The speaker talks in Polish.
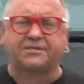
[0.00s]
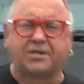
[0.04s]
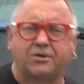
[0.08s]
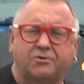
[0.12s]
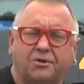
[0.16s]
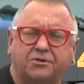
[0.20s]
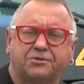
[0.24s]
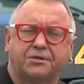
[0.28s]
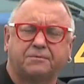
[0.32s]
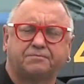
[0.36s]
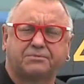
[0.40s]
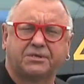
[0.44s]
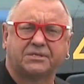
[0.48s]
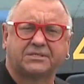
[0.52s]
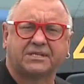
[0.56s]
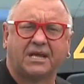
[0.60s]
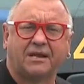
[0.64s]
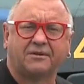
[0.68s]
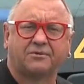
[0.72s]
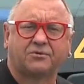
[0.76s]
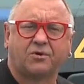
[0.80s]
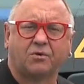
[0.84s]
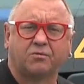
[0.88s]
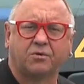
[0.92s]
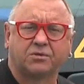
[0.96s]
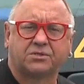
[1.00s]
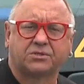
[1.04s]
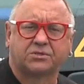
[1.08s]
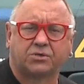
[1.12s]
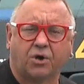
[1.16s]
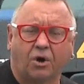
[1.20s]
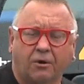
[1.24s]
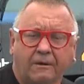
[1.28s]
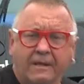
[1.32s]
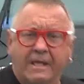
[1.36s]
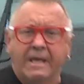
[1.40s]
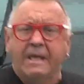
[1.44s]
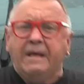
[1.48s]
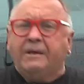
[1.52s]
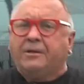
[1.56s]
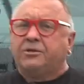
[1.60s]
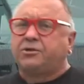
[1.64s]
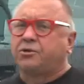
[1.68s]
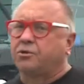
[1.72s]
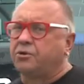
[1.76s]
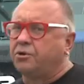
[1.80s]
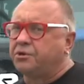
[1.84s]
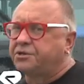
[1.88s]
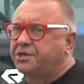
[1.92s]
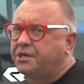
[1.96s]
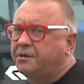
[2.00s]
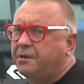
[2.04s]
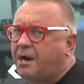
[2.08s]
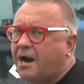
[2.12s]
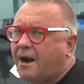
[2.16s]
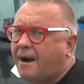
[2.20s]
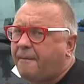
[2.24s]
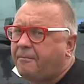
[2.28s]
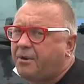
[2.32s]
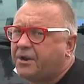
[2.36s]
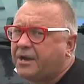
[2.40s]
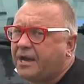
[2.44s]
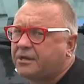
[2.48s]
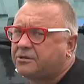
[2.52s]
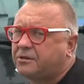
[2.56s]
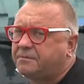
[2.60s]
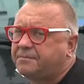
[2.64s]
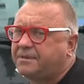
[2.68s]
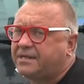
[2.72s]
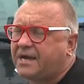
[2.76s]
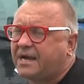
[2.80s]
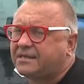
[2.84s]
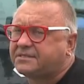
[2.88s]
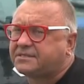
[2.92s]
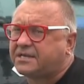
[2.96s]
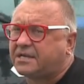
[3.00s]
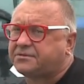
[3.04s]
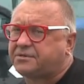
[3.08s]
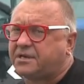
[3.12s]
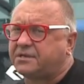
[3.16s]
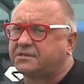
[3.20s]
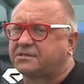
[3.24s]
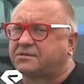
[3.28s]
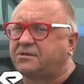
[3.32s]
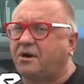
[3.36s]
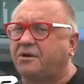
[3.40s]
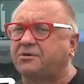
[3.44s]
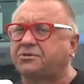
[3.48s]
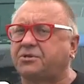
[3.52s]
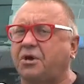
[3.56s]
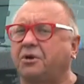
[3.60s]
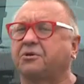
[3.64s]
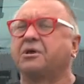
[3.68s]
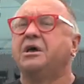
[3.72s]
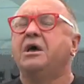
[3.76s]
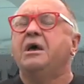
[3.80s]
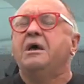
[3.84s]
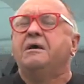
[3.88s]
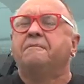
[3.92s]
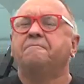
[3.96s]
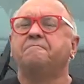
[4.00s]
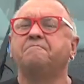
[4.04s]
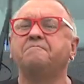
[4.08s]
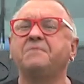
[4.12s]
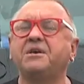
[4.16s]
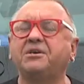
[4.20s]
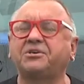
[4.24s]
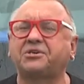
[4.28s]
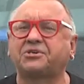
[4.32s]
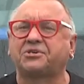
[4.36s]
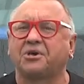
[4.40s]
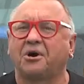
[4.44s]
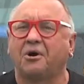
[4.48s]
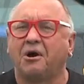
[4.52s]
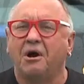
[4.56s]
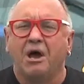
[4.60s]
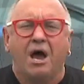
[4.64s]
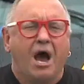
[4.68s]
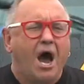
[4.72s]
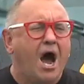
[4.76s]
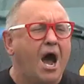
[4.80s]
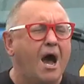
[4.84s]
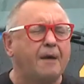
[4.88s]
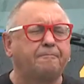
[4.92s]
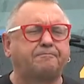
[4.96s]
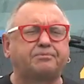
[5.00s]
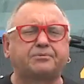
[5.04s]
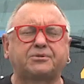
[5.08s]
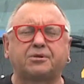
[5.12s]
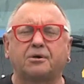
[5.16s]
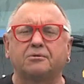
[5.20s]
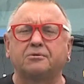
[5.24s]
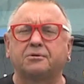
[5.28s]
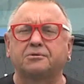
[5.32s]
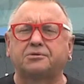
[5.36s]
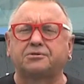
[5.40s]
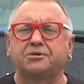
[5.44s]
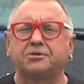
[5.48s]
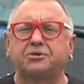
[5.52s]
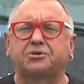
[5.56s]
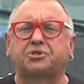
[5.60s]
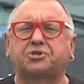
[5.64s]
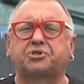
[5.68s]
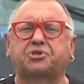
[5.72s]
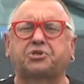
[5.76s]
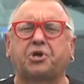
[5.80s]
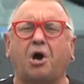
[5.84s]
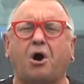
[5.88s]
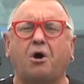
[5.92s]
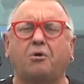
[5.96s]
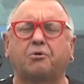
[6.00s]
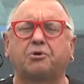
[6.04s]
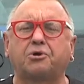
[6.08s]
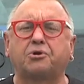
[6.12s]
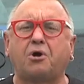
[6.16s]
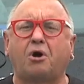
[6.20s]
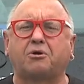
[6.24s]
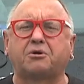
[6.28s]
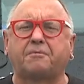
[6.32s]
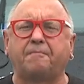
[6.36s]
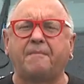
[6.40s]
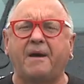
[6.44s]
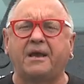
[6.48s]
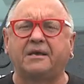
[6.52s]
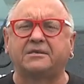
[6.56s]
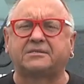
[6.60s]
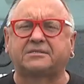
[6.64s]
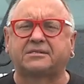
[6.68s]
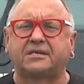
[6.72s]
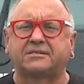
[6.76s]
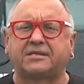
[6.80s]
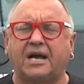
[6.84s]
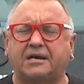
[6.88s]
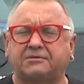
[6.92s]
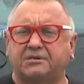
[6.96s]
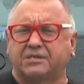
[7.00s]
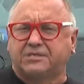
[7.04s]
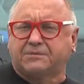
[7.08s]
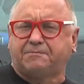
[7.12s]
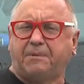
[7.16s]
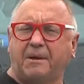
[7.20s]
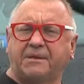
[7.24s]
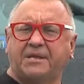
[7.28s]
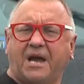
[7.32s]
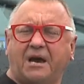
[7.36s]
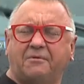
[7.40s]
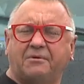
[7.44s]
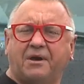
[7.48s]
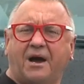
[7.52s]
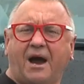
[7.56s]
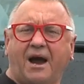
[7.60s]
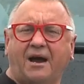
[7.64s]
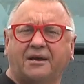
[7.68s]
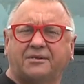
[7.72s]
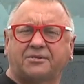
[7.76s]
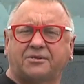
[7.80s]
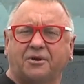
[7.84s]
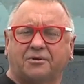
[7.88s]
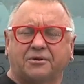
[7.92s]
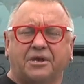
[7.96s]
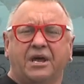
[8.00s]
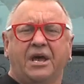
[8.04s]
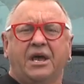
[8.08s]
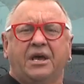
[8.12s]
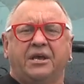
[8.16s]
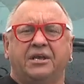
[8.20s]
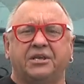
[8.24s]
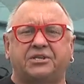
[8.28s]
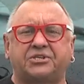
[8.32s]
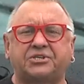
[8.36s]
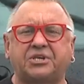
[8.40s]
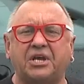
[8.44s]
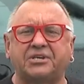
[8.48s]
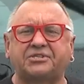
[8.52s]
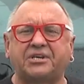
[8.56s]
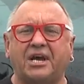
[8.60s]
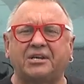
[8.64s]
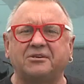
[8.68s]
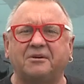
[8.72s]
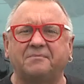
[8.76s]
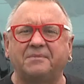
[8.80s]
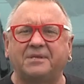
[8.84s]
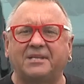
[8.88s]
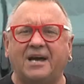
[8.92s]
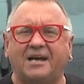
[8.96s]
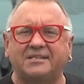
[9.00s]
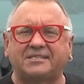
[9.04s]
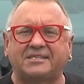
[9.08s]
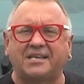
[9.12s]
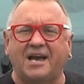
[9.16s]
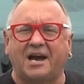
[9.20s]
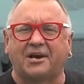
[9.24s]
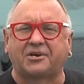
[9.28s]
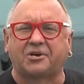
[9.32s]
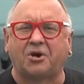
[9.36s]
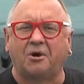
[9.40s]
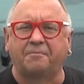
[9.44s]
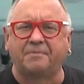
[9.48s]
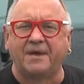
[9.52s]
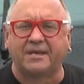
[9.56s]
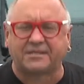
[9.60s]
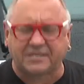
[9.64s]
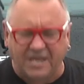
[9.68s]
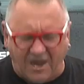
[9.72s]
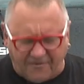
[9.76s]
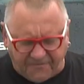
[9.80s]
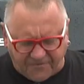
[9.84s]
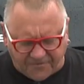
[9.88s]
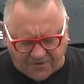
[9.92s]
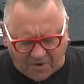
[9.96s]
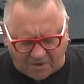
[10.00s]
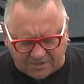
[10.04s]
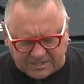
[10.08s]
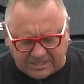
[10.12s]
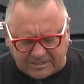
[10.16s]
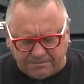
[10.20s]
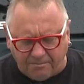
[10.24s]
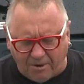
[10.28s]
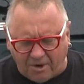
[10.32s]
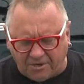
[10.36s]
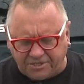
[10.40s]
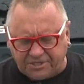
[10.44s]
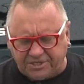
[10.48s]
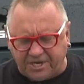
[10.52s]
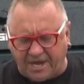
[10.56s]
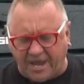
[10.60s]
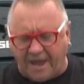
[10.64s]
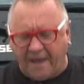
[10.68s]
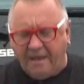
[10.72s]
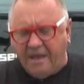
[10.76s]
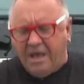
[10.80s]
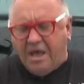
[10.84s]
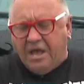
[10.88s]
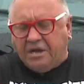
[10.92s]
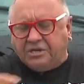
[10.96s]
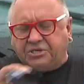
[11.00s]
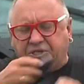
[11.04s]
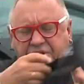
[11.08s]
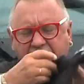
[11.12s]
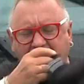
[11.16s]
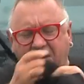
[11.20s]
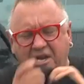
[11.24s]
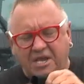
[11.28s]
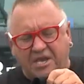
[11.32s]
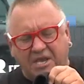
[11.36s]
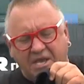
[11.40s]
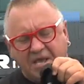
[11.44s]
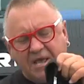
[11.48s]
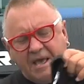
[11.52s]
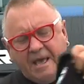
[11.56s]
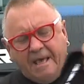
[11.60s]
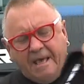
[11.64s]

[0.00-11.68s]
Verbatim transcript: tegorocznym przystanku Woodstock. Drugi, a moja nominacja to jest doktor Misio, absolutny show męski, także wspaniały aktor. I trzecia nominacja, kobieta w kosmosie, czyli